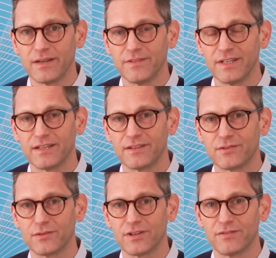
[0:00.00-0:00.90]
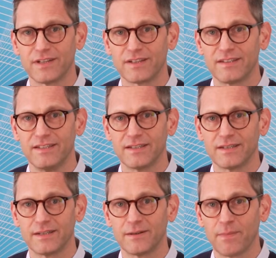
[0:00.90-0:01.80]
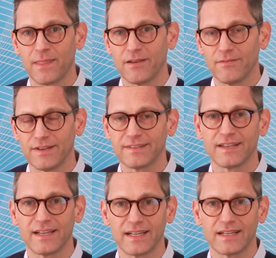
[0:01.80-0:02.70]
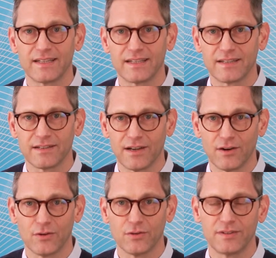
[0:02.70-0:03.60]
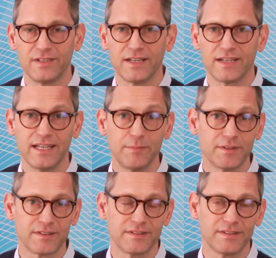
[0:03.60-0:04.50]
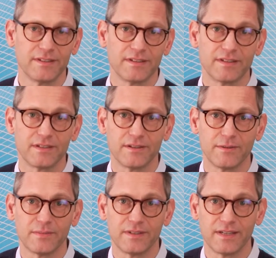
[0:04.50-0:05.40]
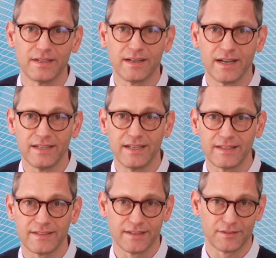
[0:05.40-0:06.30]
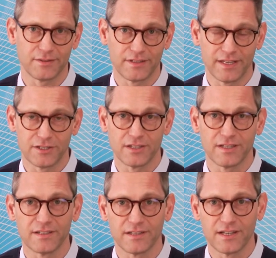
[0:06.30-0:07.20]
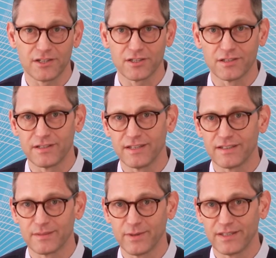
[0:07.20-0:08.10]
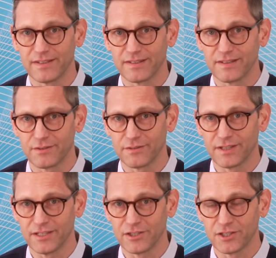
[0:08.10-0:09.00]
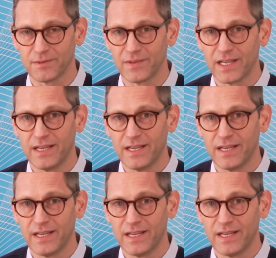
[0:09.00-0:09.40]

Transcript: ein wenig zu reflektieren, was eigentlich genau die Ergebnisse sind ähm, der IDS Association, der International Data Spaces Association.